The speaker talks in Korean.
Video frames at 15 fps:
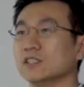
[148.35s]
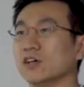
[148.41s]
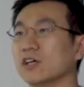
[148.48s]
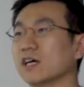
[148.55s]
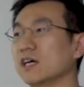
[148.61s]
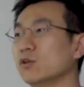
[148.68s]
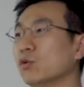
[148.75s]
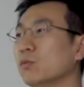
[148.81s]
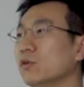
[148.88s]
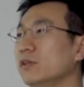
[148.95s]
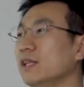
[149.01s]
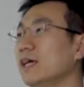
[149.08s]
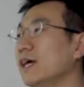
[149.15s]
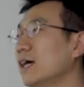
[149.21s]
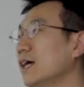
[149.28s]
저희가
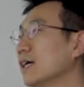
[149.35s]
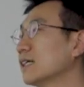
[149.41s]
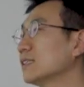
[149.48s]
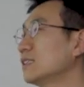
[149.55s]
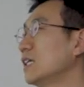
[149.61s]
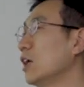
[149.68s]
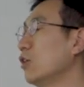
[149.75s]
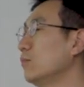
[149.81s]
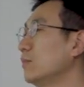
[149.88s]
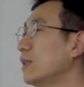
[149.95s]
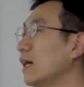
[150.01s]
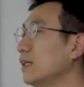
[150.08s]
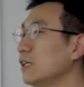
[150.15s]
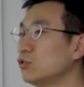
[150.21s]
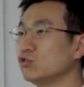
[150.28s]
이번에
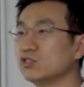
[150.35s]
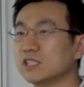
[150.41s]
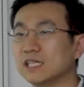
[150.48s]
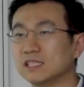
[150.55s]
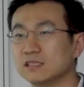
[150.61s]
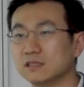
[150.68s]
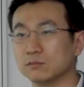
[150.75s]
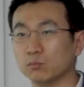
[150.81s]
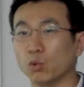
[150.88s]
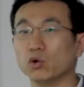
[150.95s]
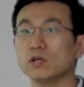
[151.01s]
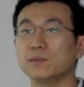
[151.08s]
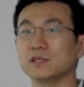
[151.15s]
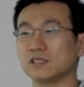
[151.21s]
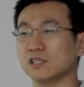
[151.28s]
체험단의 주제는
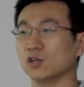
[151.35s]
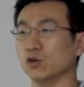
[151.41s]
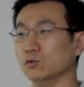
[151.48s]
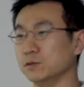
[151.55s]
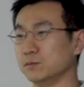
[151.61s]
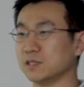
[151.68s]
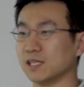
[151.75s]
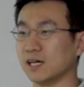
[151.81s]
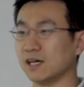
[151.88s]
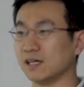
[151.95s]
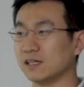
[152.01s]
몰입의 즐거움입니다